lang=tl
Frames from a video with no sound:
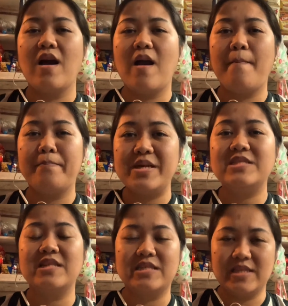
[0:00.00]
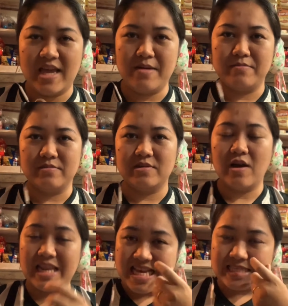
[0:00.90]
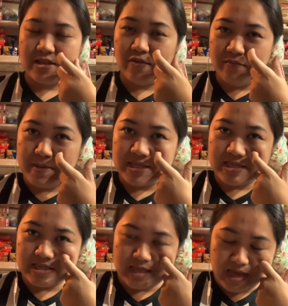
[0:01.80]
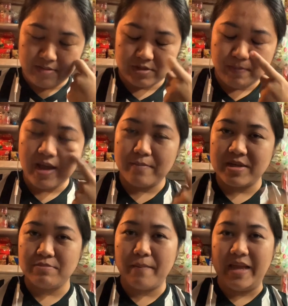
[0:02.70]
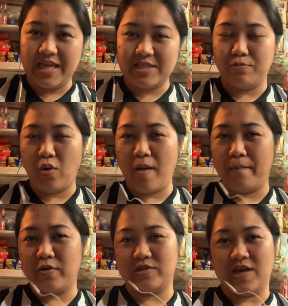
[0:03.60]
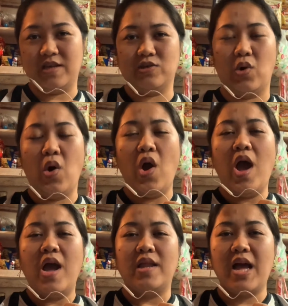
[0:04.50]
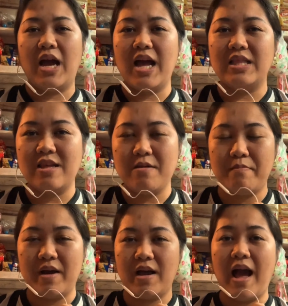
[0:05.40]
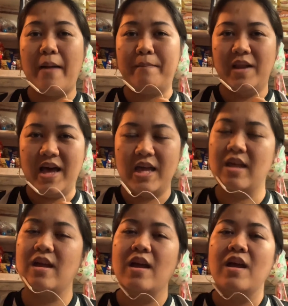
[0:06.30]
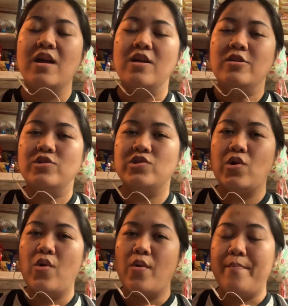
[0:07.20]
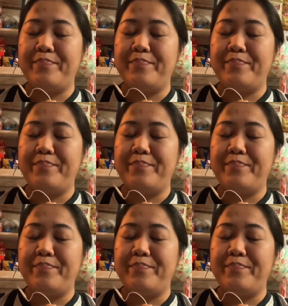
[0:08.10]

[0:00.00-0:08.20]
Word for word: um, business names, list of business names, para mas mabilis po ang proseso ng ating pag-a-apply. So,